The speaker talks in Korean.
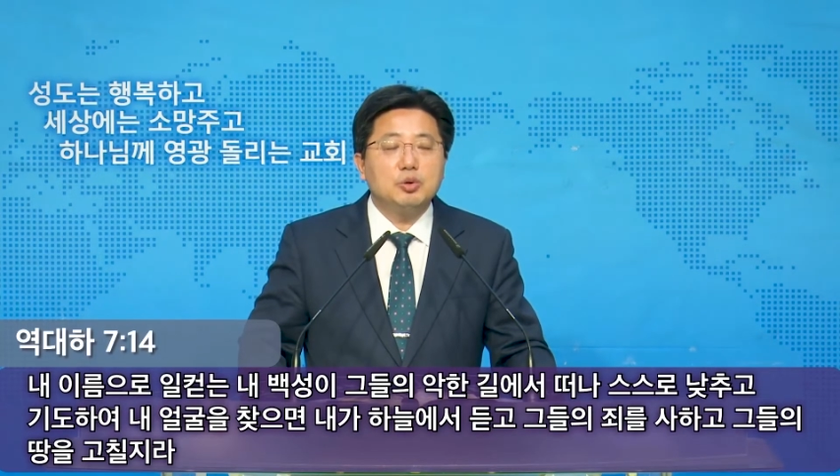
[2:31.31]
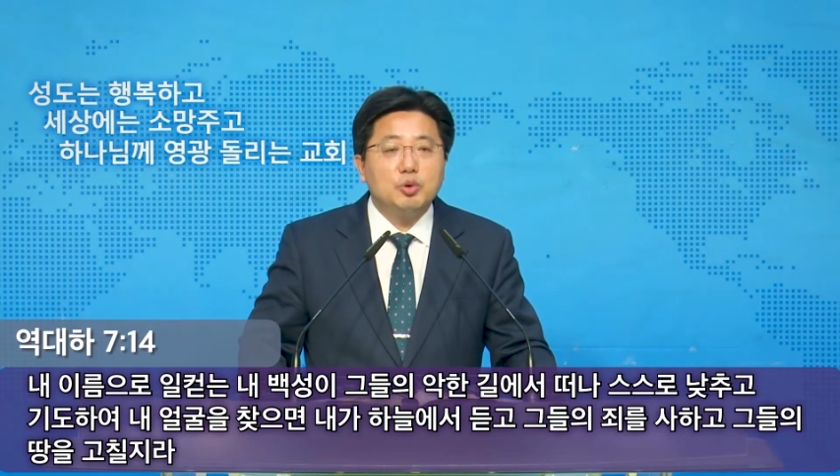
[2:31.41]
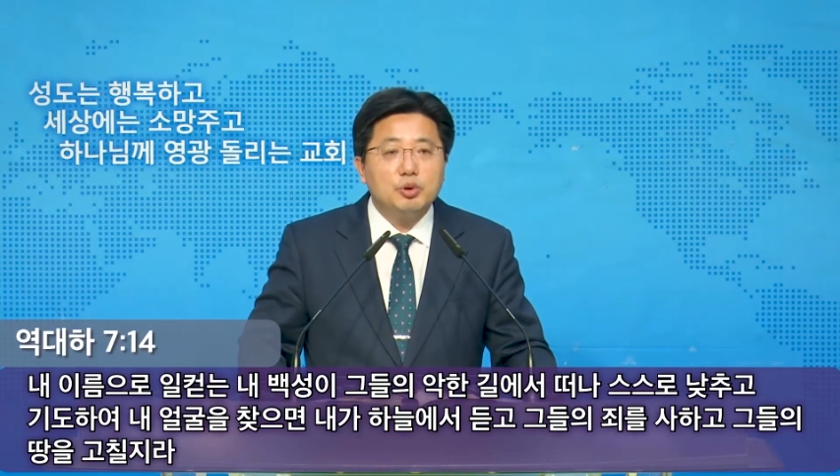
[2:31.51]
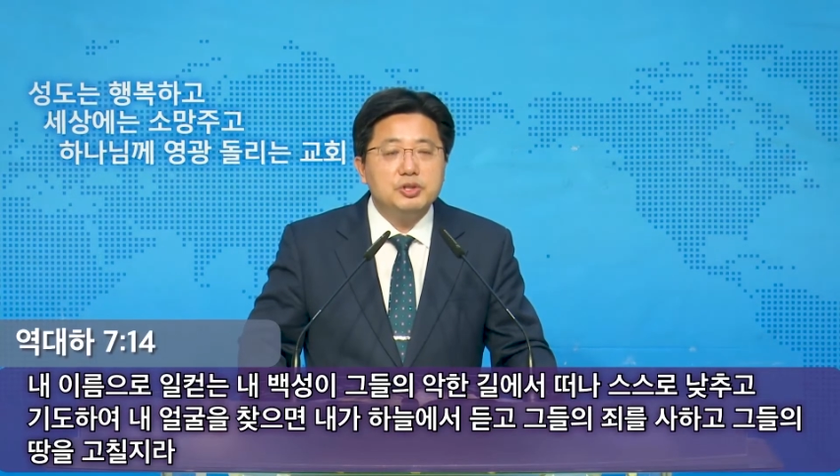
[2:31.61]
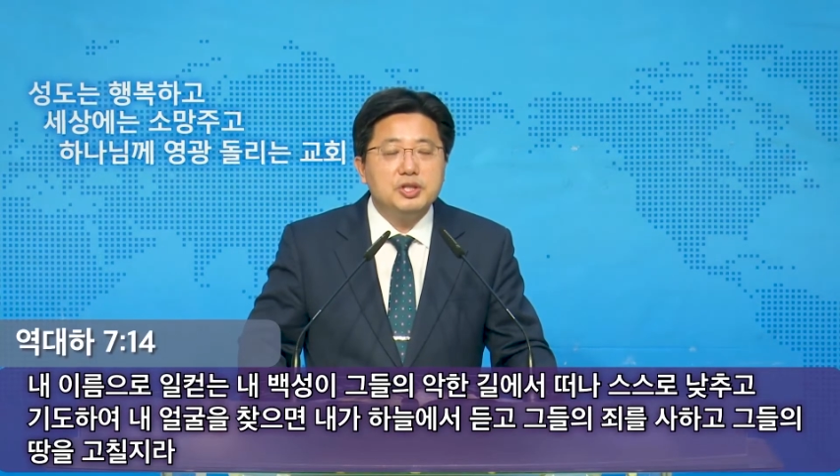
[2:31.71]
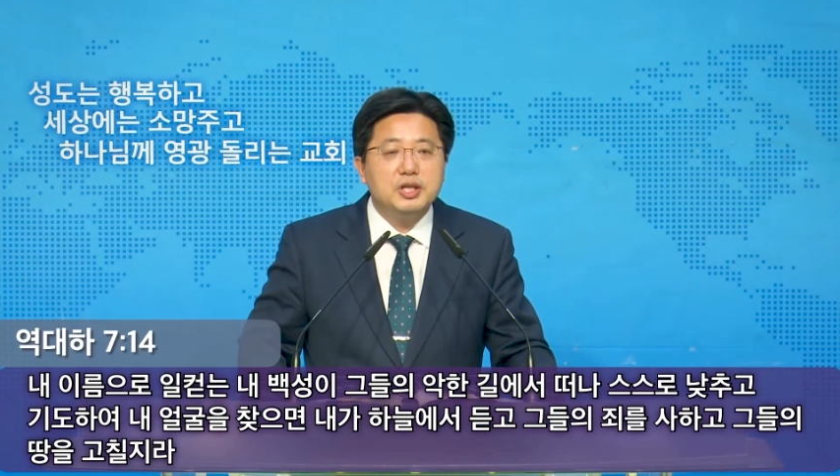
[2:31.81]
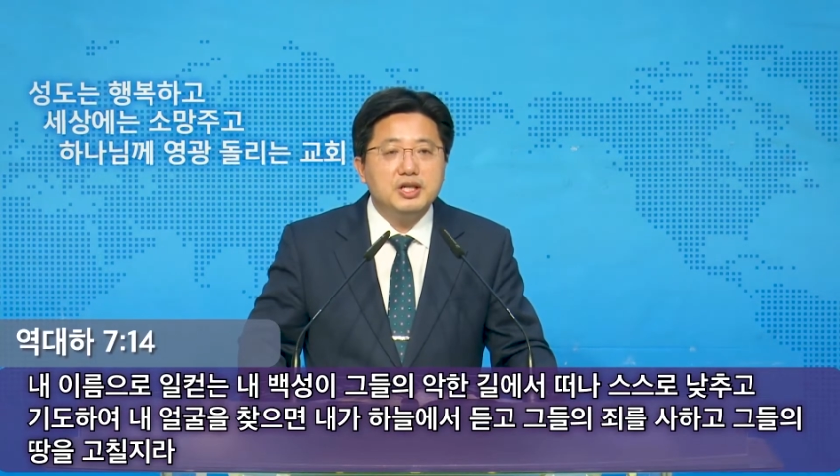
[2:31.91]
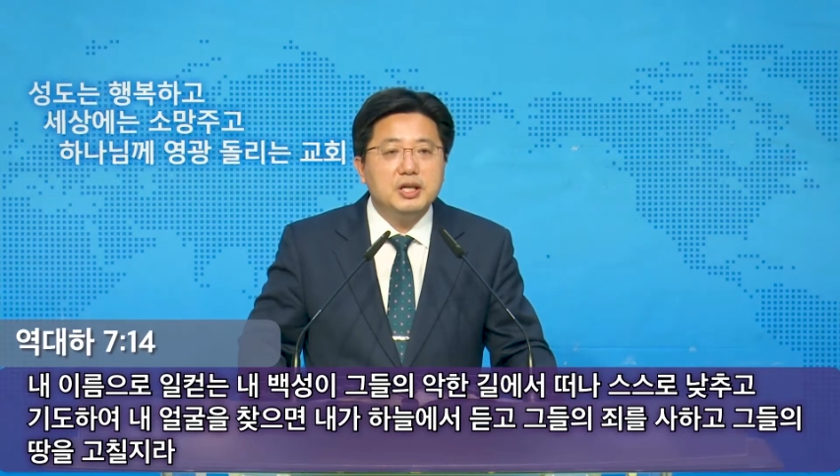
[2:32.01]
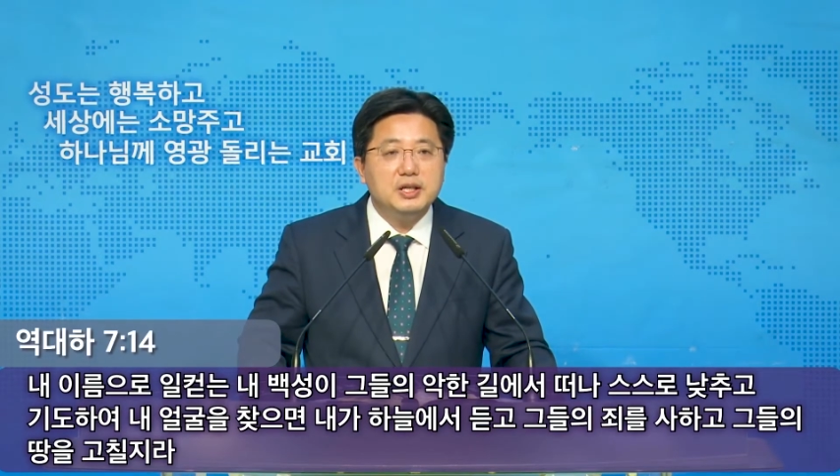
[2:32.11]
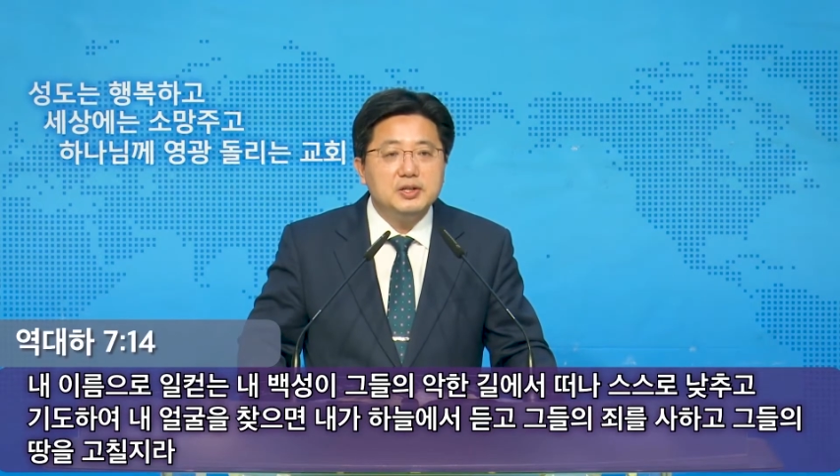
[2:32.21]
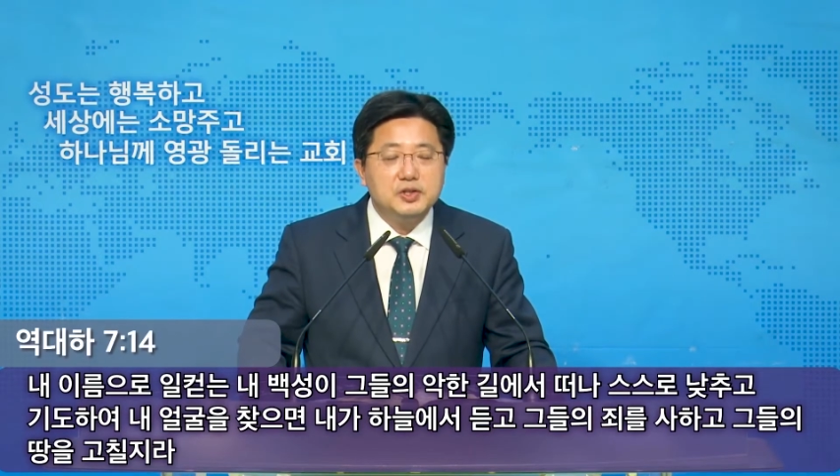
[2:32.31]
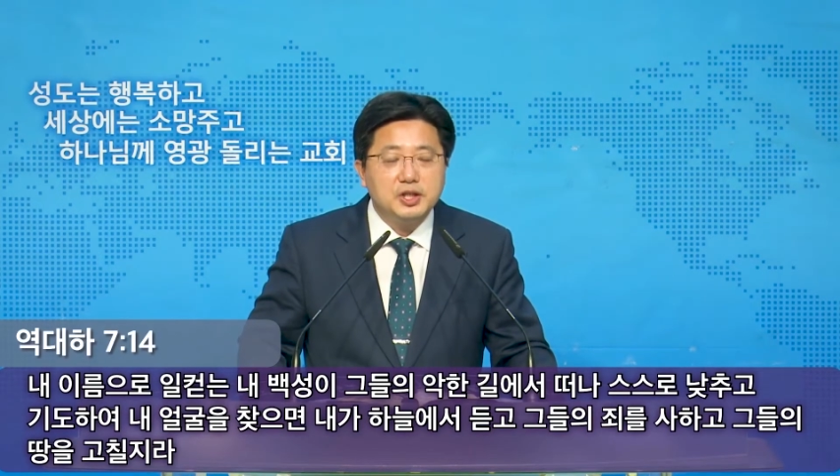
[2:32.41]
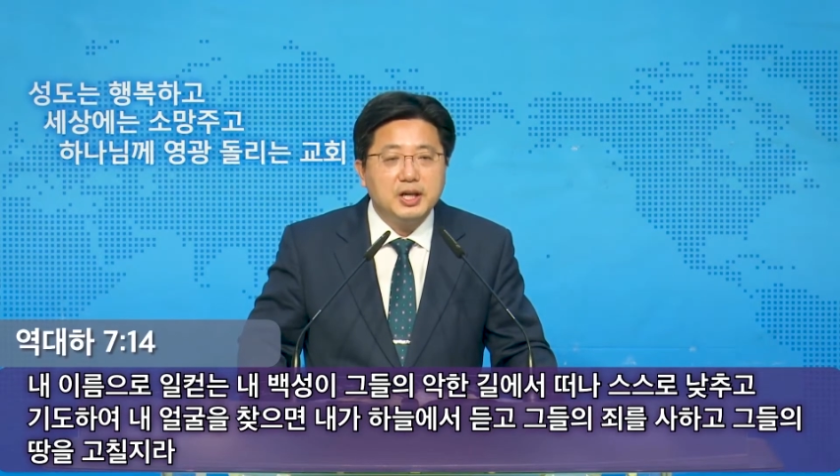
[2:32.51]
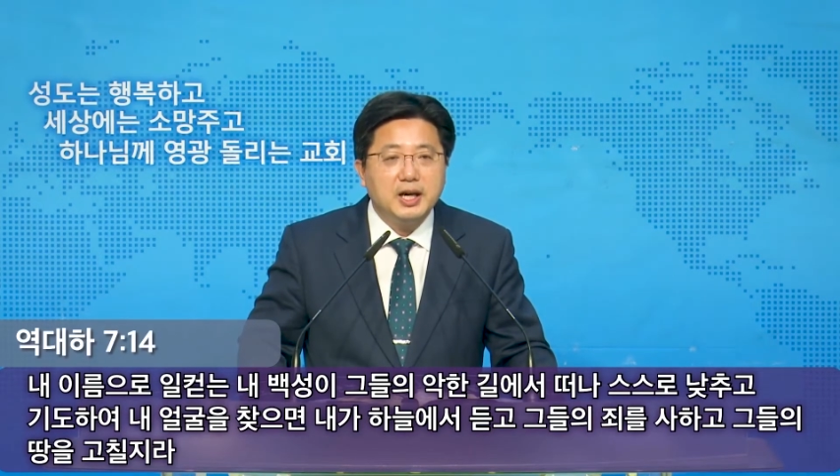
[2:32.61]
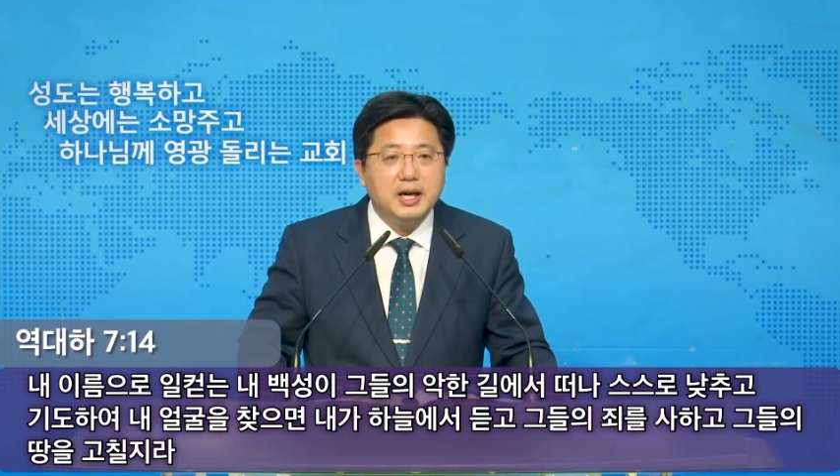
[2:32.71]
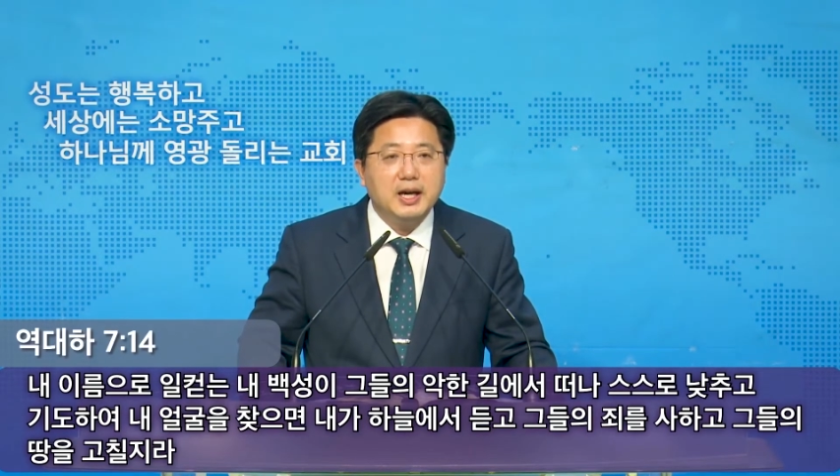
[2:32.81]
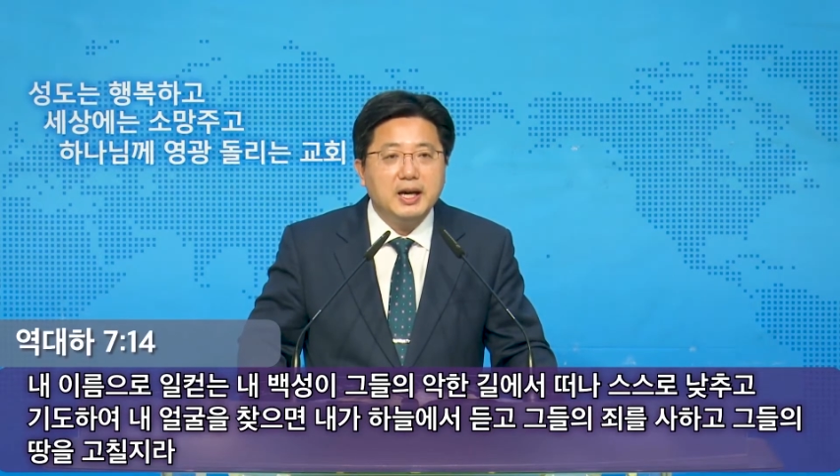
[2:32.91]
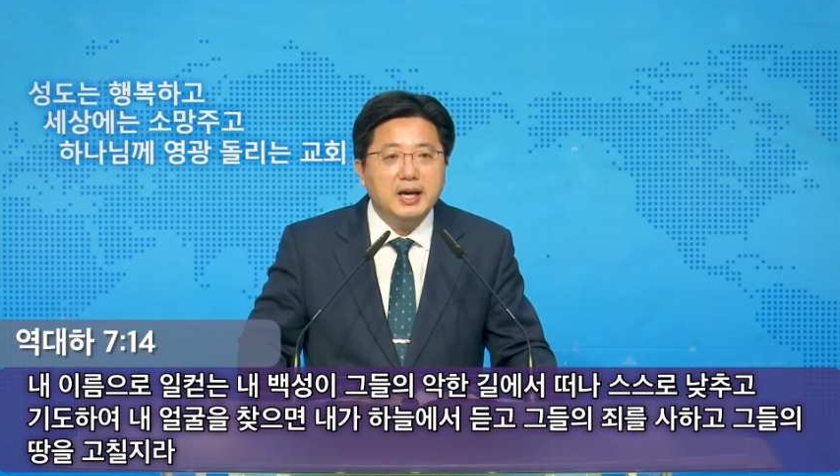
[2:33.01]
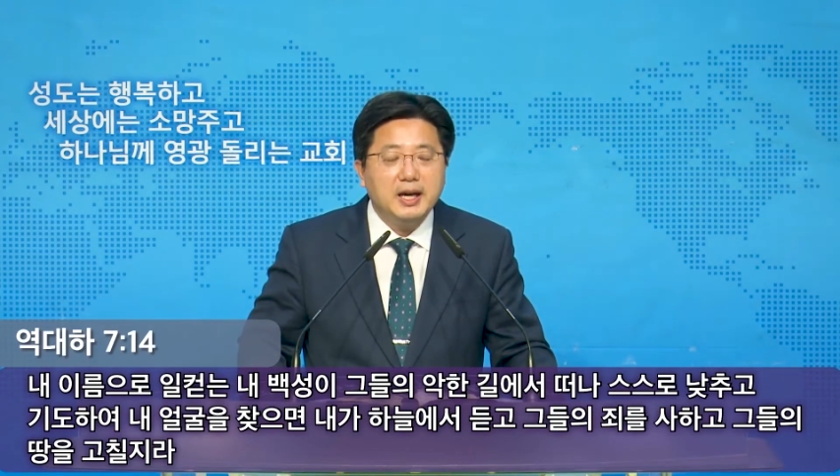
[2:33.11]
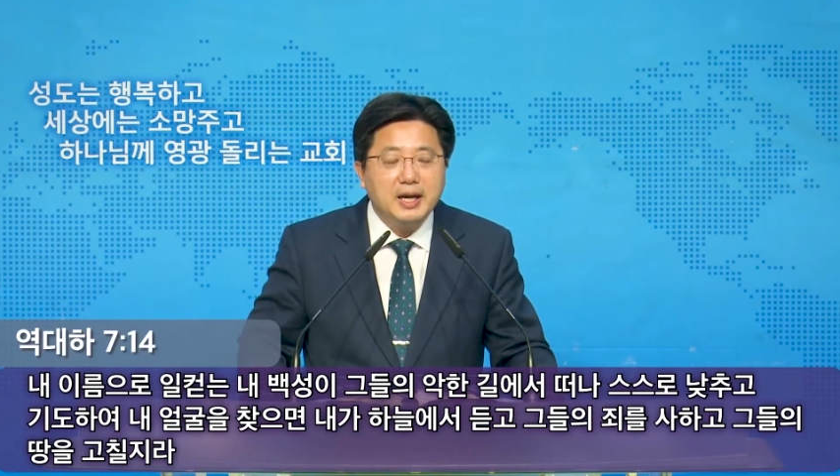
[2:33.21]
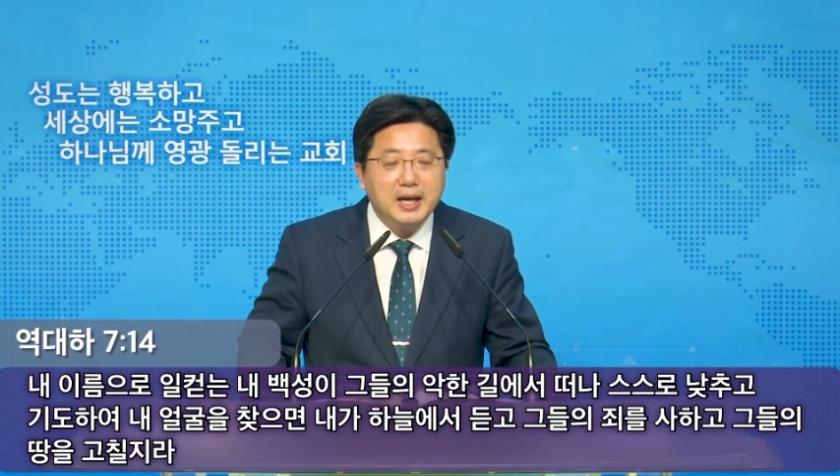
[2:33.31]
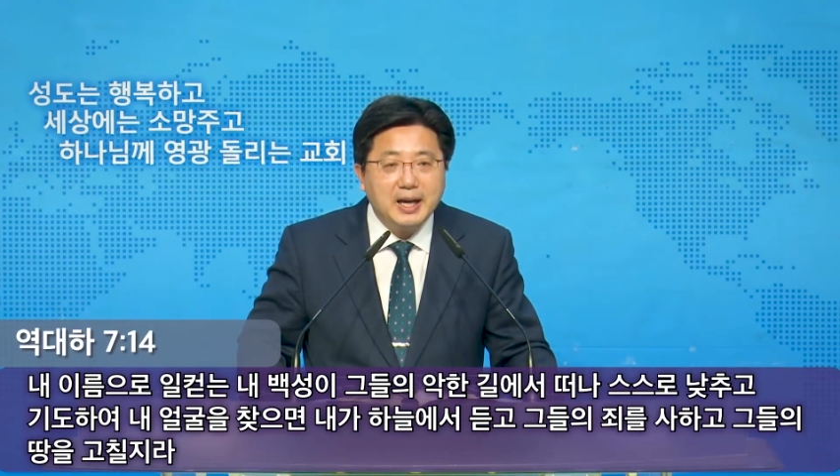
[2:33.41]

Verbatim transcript: 고칠지라.